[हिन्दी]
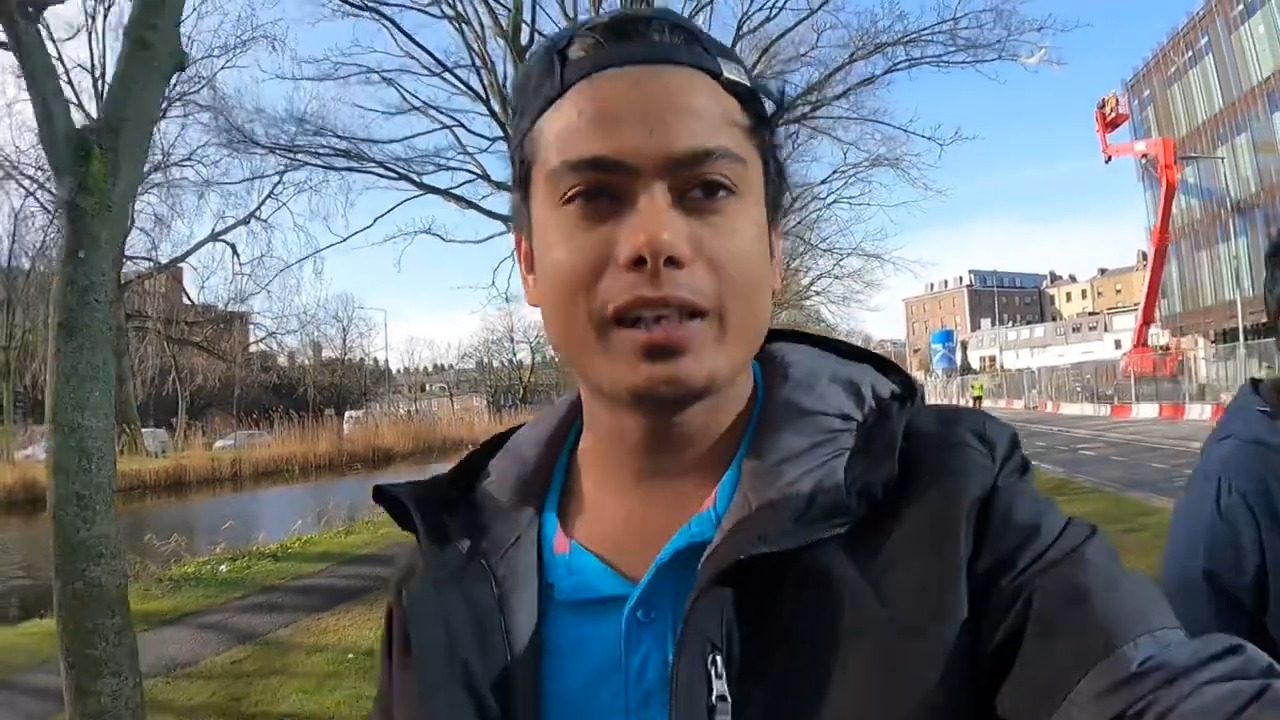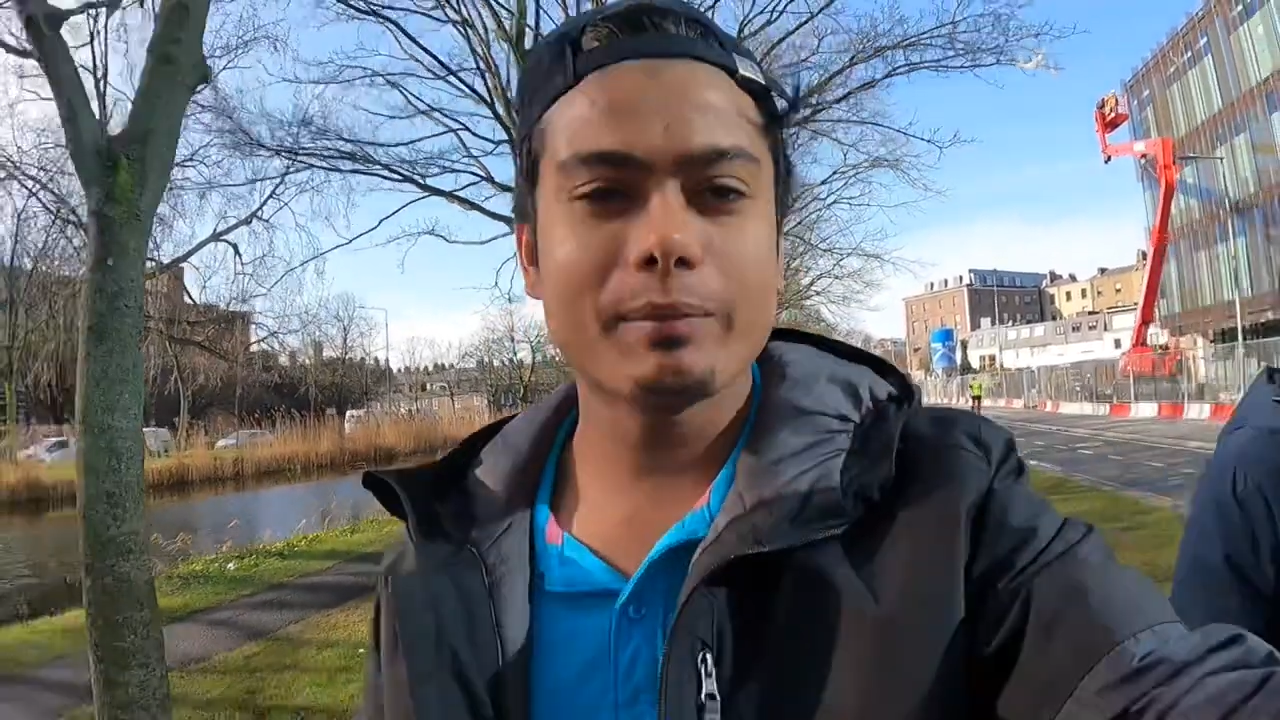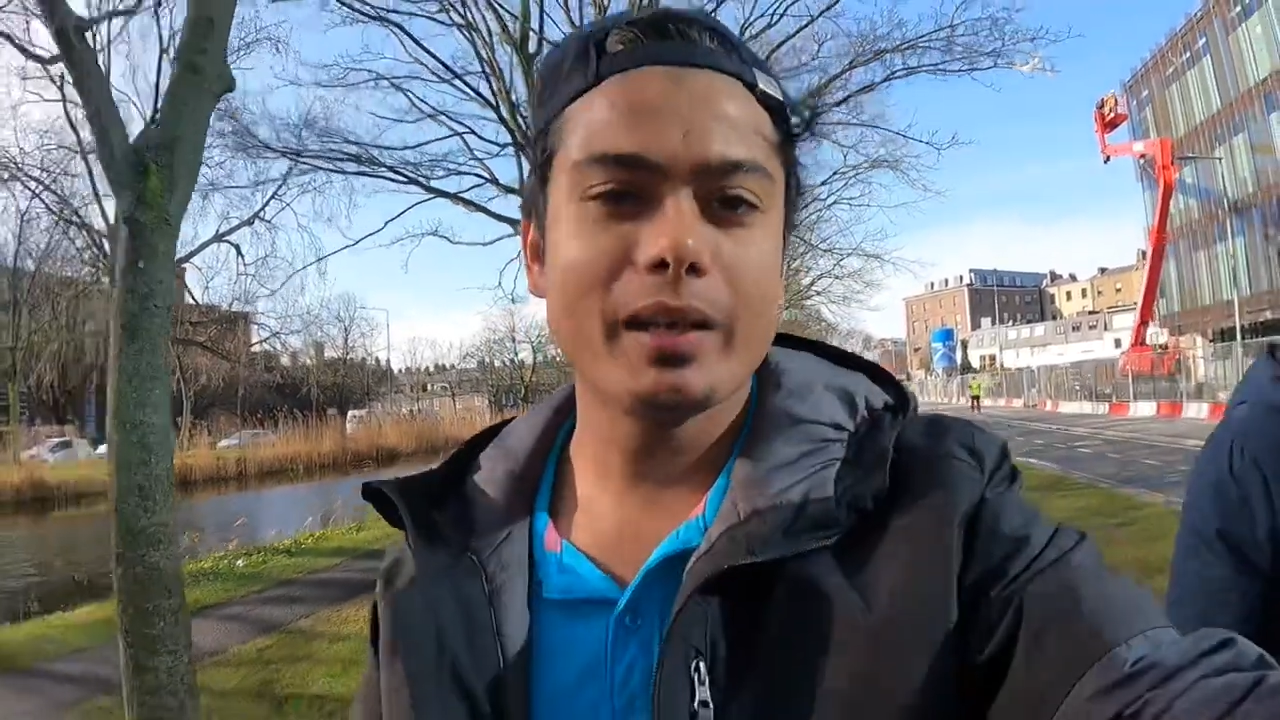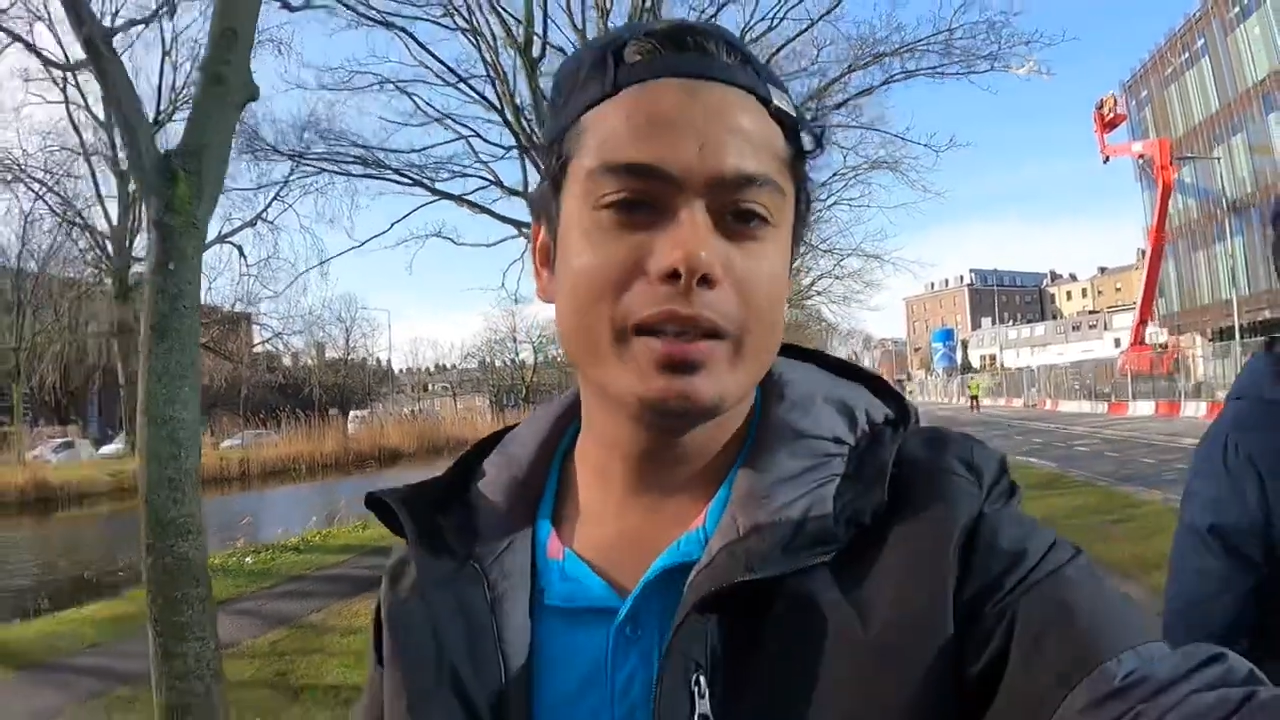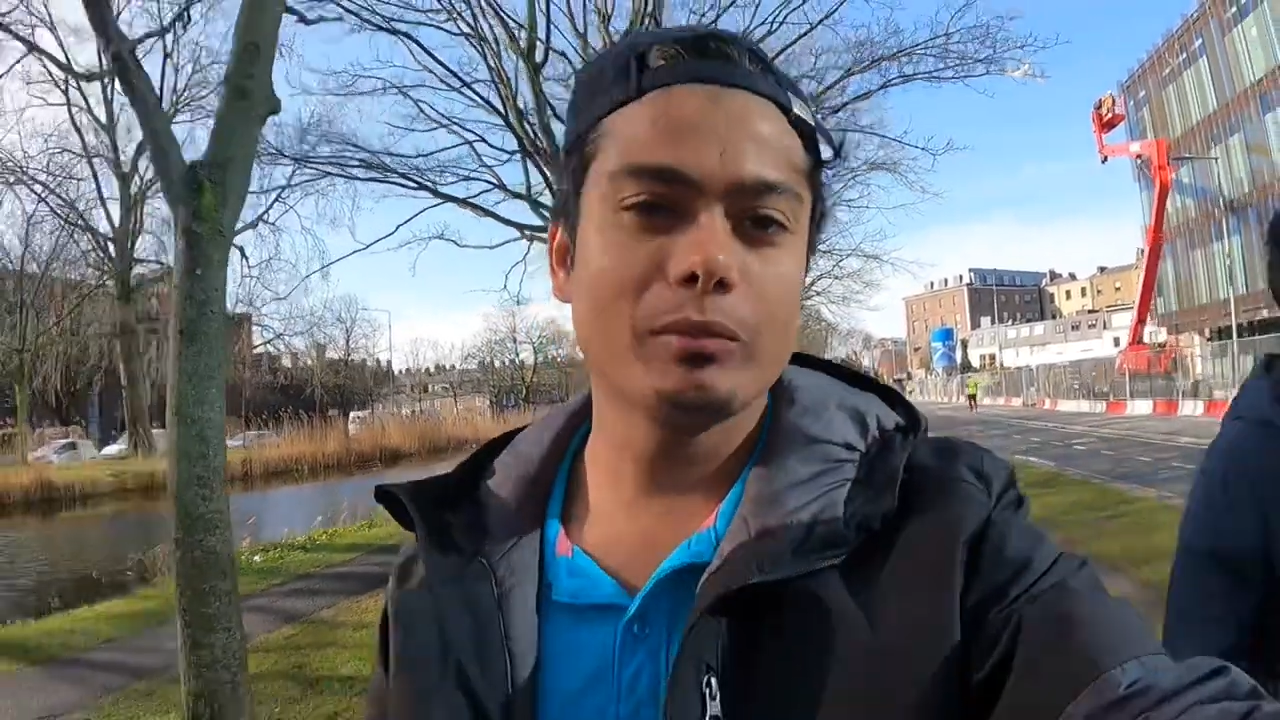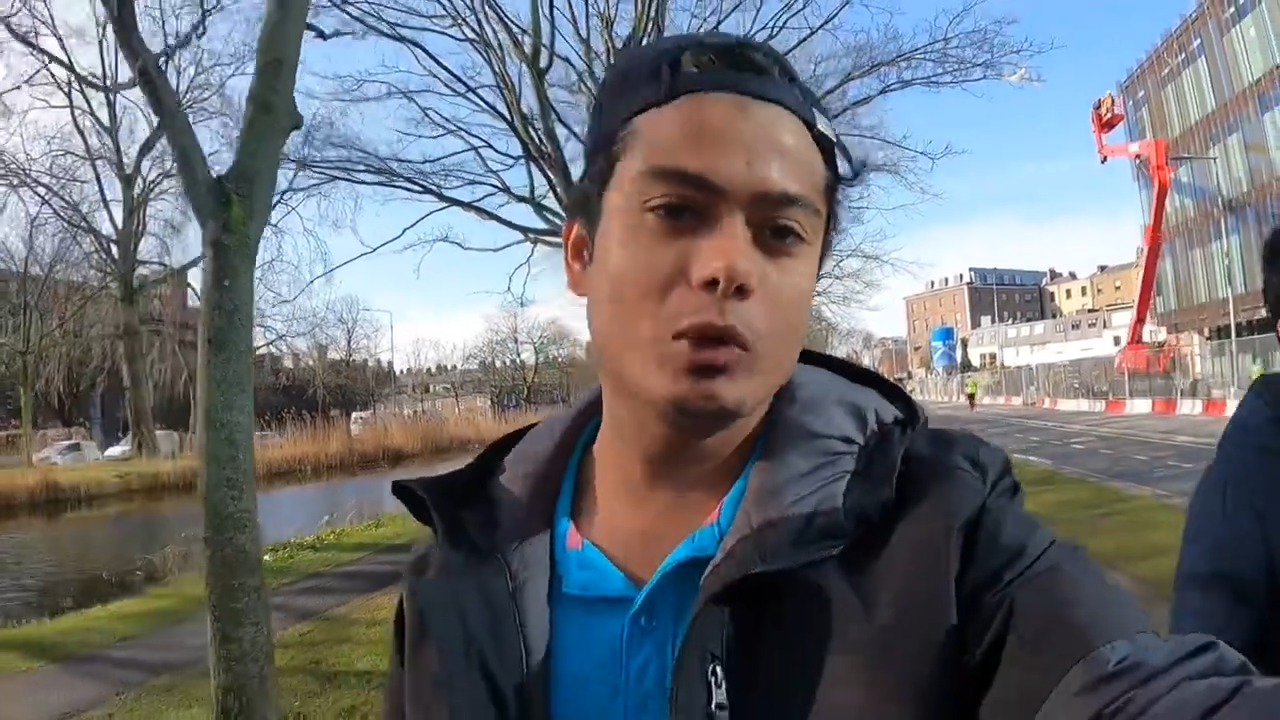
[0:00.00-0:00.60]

नहीं पाए